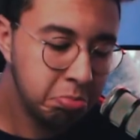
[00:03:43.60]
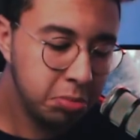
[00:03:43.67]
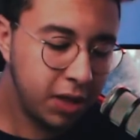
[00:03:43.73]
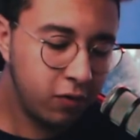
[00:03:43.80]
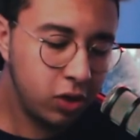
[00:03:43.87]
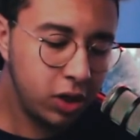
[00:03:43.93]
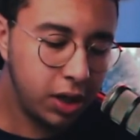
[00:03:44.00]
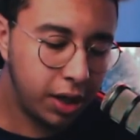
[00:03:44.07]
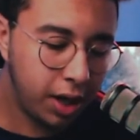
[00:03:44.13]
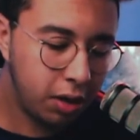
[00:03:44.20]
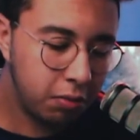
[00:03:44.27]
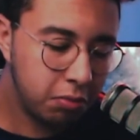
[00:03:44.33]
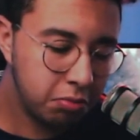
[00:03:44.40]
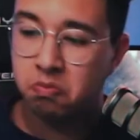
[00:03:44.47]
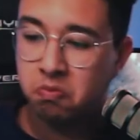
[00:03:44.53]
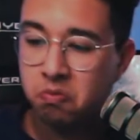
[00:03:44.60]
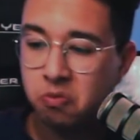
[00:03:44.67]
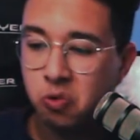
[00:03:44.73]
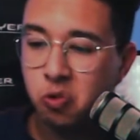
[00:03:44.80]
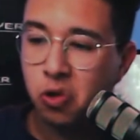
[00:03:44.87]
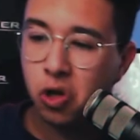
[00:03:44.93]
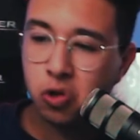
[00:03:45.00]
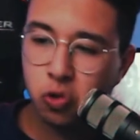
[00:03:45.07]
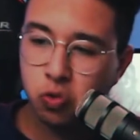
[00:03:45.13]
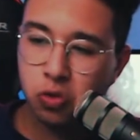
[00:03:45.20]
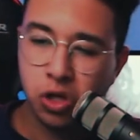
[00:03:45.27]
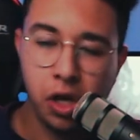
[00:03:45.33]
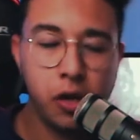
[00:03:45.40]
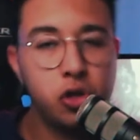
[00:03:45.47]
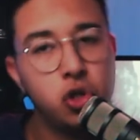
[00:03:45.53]
Devo dire, un 8 su
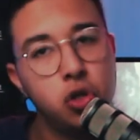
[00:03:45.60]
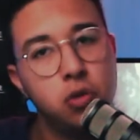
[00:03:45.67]
10.